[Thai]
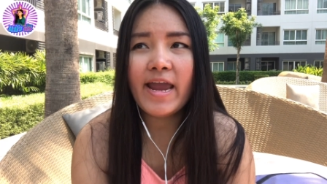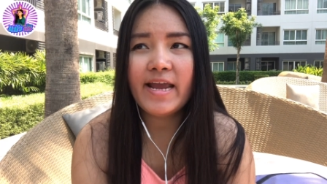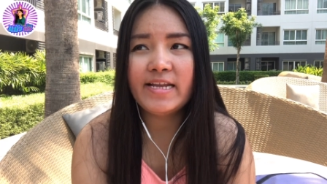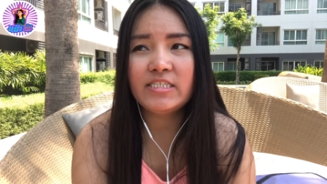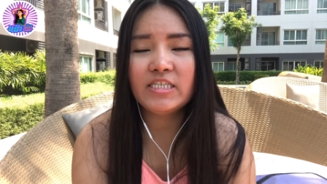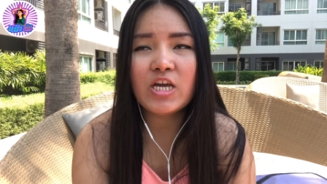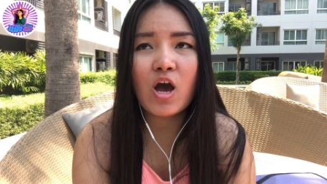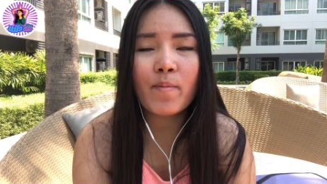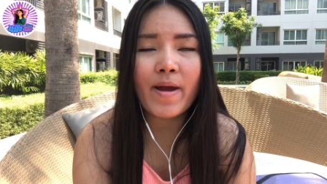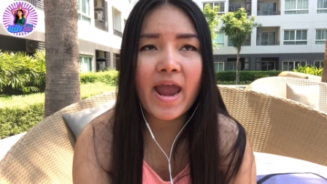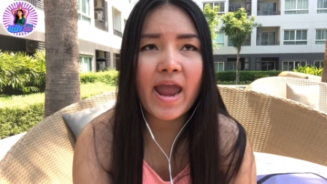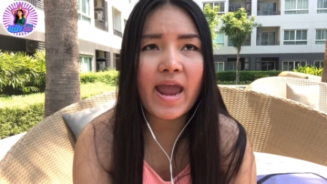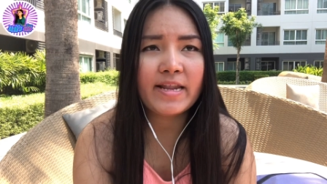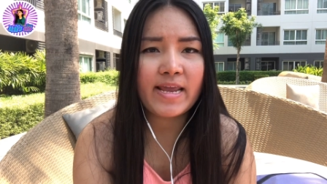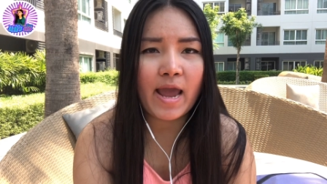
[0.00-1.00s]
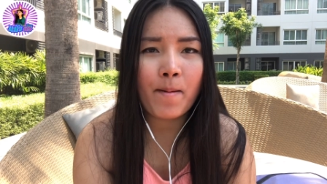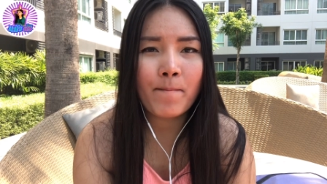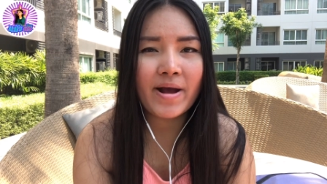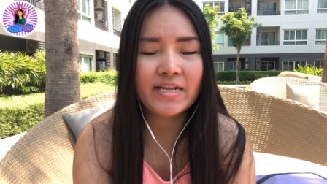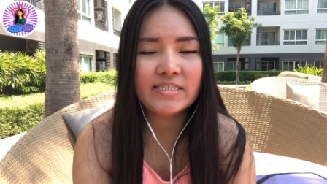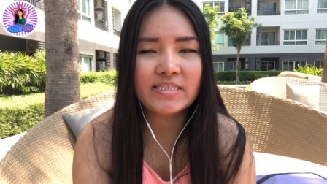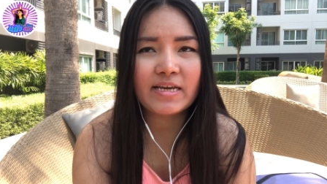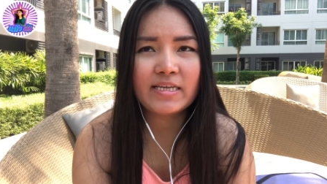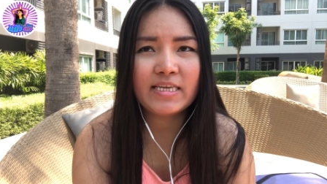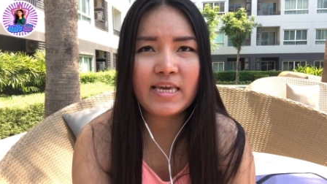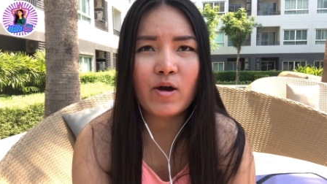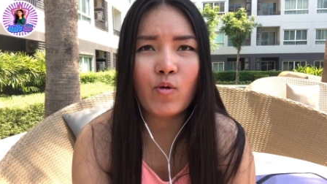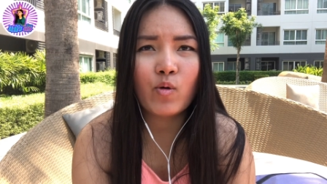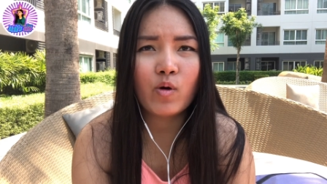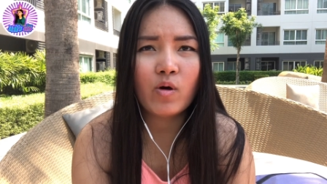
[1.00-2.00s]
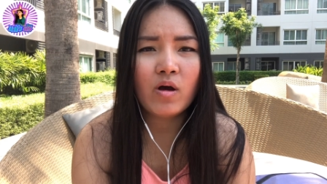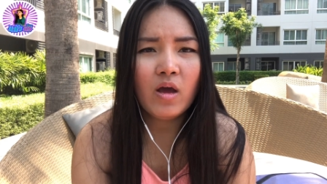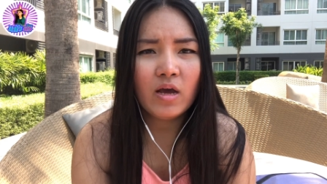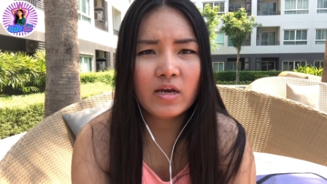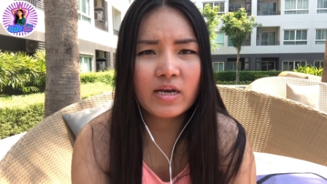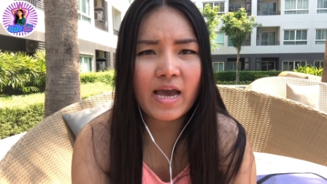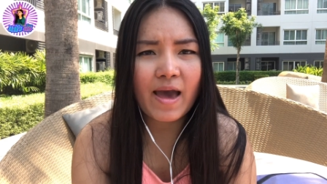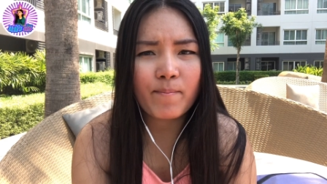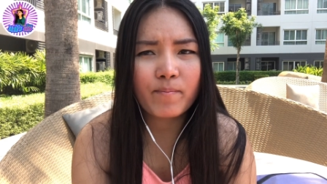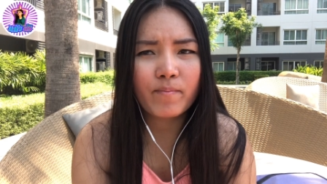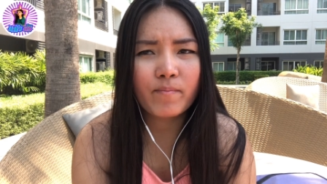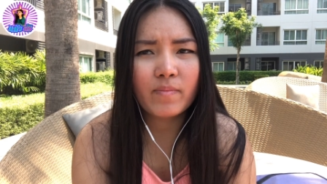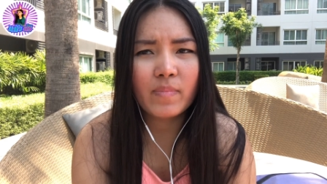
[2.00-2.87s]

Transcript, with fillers: Energy Aupair เนี่ยมันจะเกี่ยวกับ